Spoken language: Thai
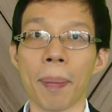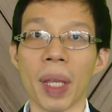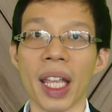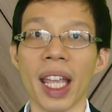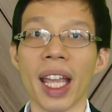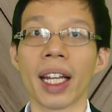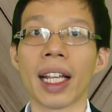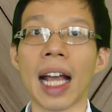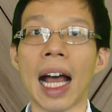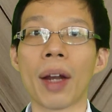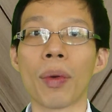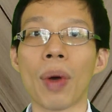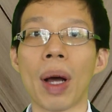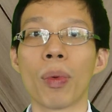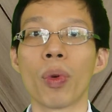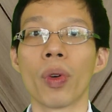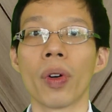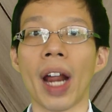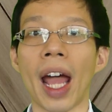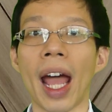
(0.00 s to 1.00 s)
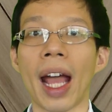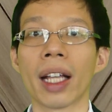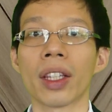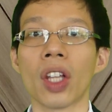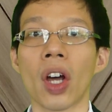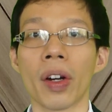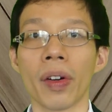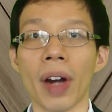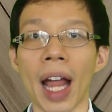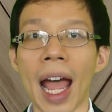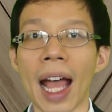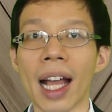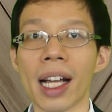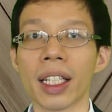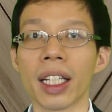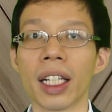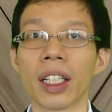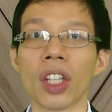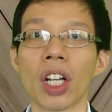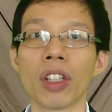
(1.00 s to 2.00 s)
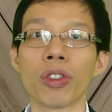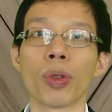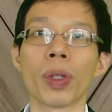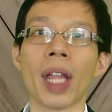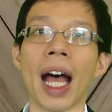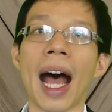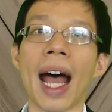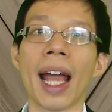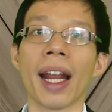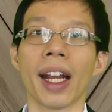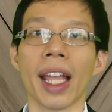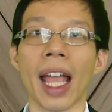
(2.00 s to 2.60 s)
มีเหตุการณ์ความรุนแรงตอนแรกถึงตอนสุดท้าย